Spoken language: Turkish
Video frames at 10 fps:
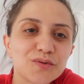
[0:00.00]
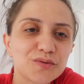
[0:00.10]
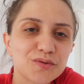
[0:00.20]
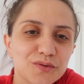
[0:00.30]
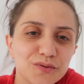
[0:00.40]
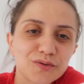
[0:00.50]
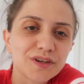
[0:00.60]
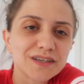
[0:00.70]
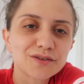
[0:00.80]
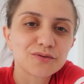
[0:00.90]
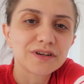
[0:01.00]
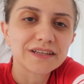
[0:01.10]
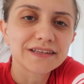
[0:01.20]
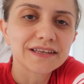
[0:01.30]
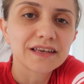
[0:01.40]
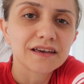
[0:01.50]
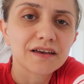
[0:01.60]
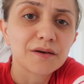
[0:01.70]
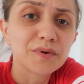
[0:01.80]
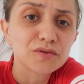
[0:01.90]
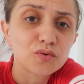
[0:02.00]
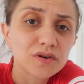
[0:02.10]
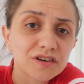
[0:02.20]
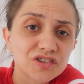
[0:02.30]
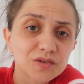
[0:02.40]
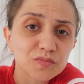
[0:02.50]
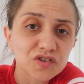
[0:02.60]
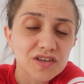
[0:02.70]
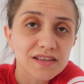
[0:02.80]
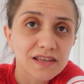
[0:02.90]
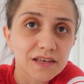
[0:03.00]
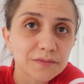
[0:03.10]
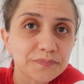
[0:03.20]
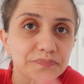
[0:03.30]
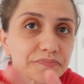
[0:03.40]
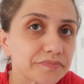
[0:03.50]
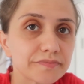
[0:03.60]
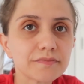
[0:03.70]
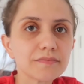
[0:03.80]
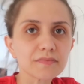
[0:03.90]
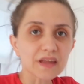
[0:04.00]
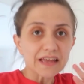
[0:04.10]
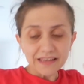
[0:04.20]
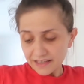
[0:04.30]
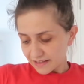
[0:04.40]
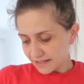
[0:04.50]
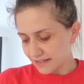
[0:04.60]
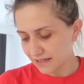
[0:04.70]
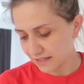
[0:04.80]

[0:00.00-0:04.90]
doyurduk. Döner söyledik. Hemen öyle acıkmışız ki yedik